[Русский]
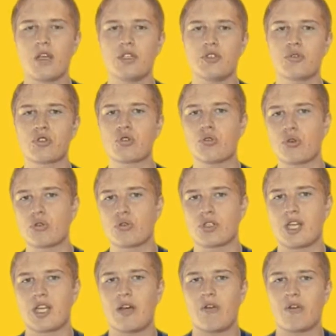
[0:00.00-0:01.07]
не стоит
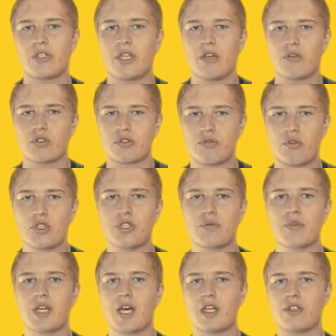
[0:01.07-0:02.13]
устанавливать iOS
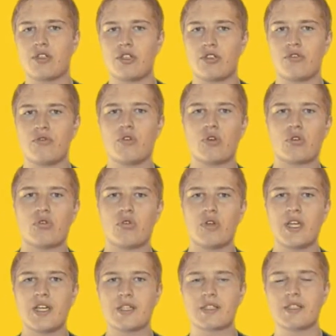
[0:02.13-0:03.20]
8 на четверку
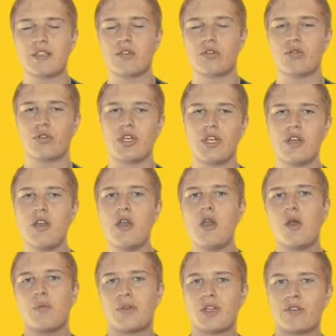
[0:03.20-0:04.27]
S и на другие
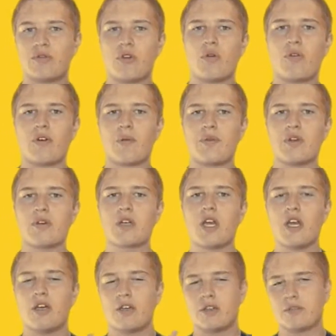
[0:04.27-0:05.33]
платформы. Во-первых,
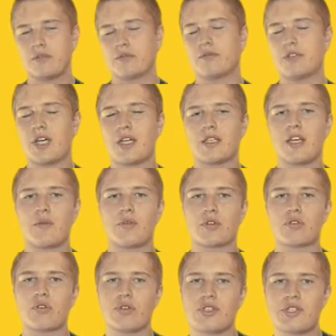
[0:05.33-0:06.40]
э, данная
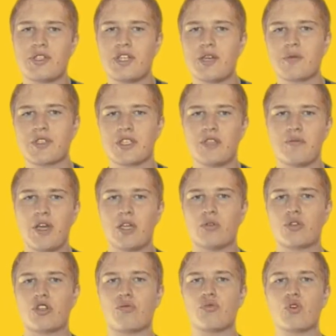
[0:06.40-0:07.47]
операционная система занимает
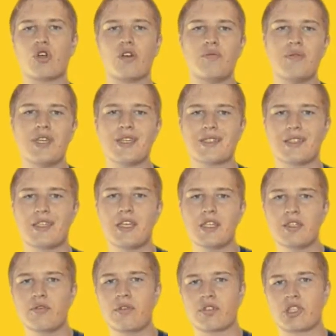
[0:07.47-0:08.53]
очень много места.
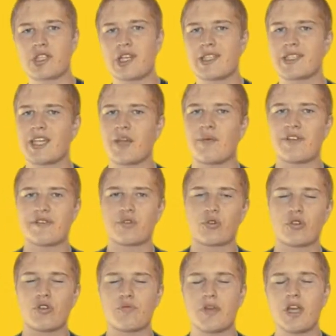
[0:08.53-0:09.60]
Если у вас 16 гигабайт
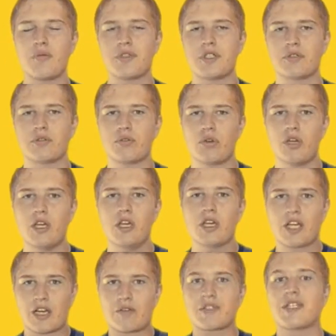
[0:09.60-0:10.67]
встроенной памяти, то,
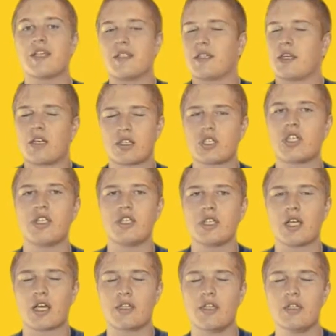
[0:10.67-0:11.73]
как вы знаете, расширить
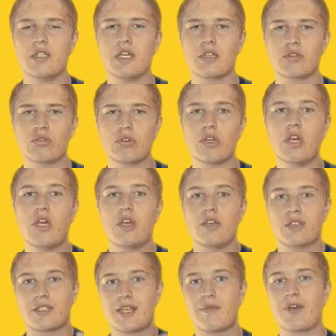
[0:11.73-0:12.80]
никак нельзя, то
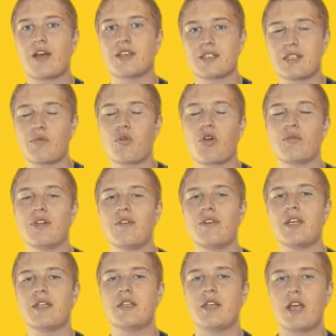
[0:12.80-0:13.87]
сама, само
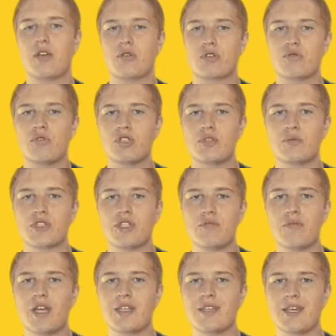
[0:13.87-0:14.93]
обновление iOS 8
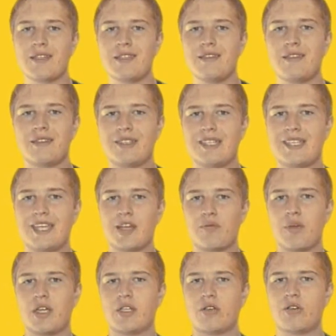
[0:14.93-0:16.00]
занимает 1,3
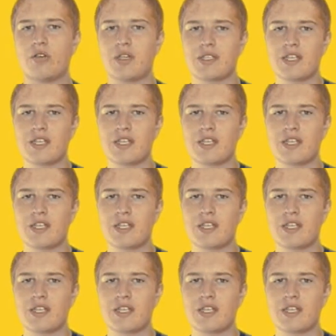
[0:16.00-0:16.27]
гигабайта. Но ну,